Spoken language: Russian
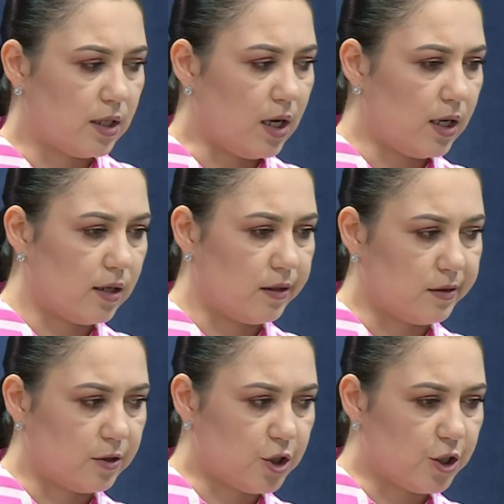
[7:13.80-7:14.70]
да, а,
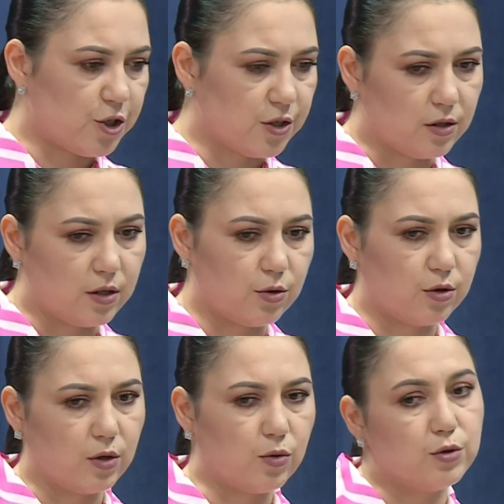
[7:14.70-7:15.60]
женщины, которые
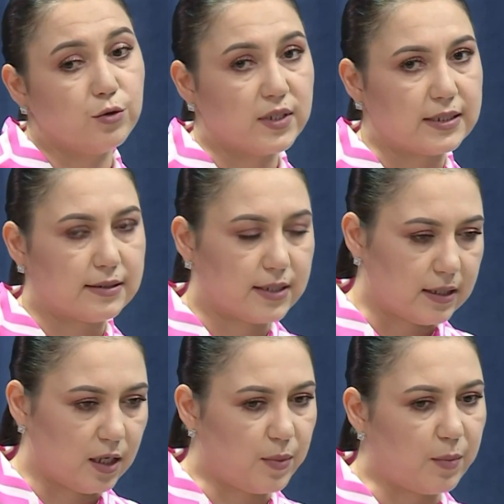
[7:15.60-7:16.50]
находятся у вас в
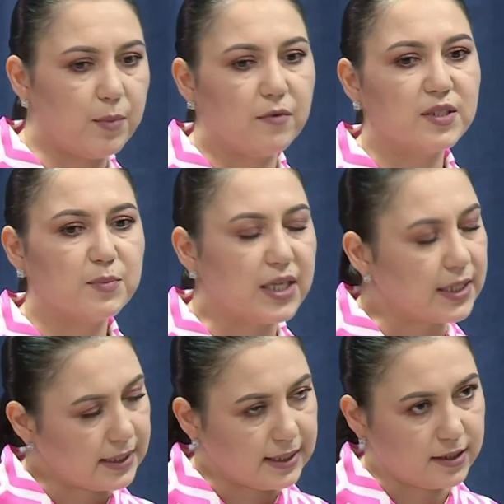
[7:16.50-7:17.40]
центре, помимо
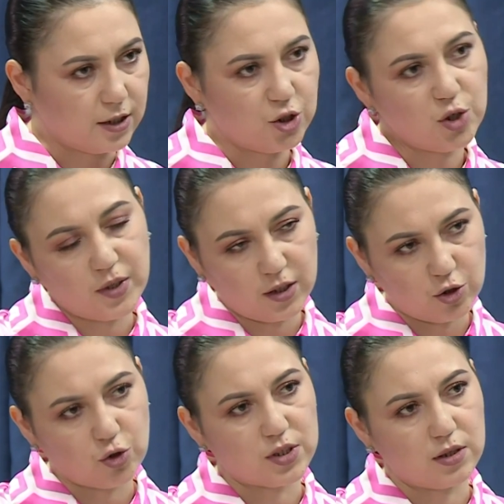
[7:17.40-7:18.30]
воспитания детей, чем они
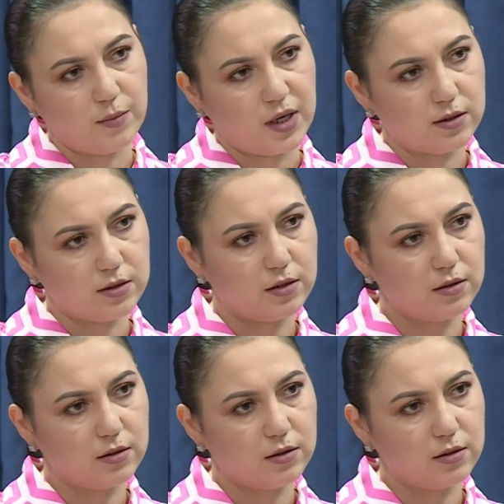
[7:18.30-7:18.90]
еще занимаются?